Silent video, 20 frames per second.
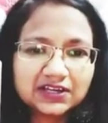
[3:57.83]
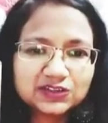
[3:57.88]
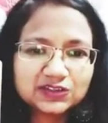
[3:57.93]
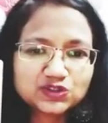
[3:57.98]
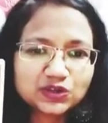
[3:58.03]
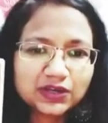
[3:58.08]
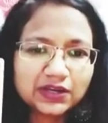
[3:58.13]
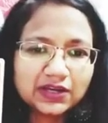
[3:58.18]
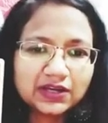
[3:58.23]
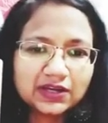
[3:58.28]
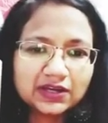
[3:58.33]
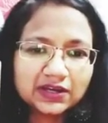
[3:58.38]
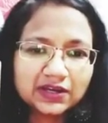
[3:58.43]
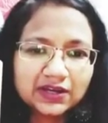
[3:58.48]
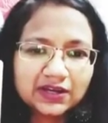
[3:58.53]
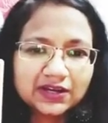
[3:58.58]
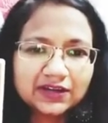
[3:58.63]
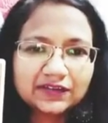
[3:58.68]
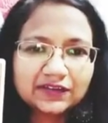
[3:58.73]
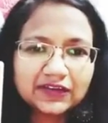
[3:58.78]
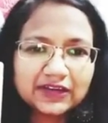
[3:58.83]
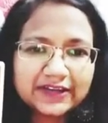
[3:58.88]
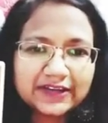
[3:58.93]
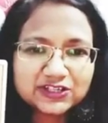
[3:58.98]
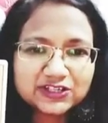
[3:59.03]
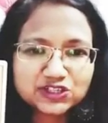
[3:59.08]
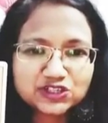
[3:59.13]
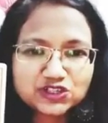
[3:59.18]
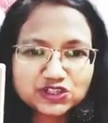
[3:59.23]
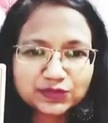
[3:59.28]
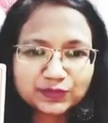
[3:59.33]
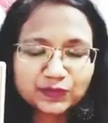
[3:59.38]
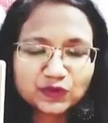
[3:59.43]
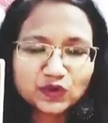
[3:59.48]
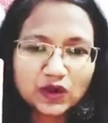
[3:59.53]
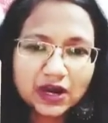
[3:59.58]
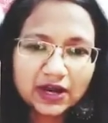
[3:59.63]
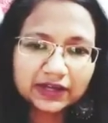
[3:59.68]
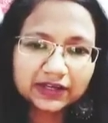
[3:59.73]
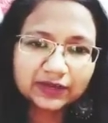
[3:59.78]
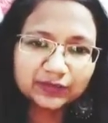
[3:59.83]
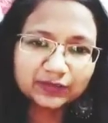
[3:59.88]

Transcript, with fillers: जो है रिलेशनशिप को आगे